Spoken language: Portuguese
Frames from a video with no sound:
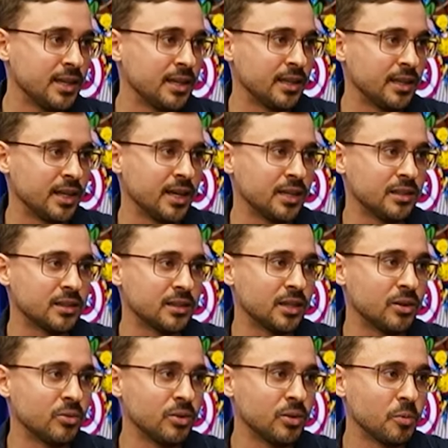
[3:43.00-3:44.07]
Né?
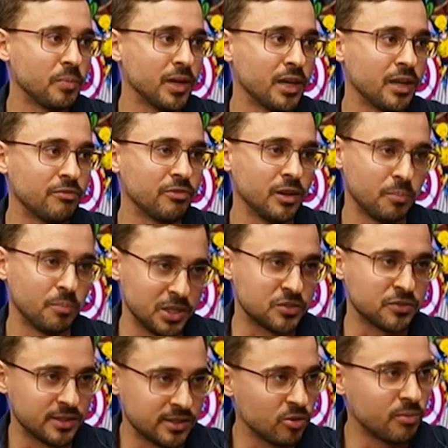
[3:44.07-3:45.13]
Então eu peguei e falei, eu preciso
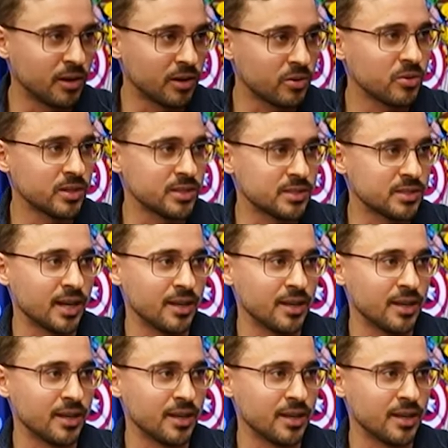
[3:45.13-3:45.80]
fazer alguma coisa.